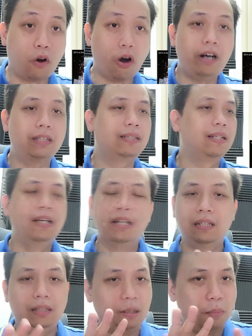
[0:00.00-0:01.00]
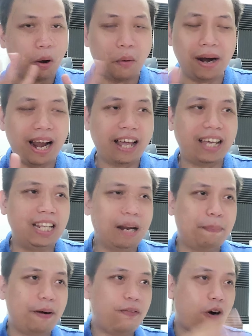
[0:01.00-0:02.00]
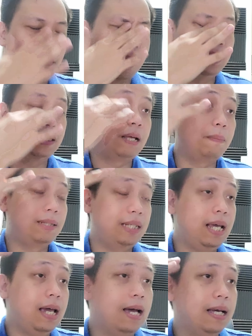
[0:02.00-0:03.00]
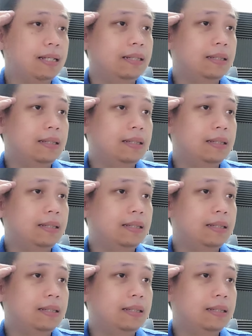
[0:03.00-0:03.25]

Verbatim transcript: course, hindi mawawala yung kanilang performance ng Basinga.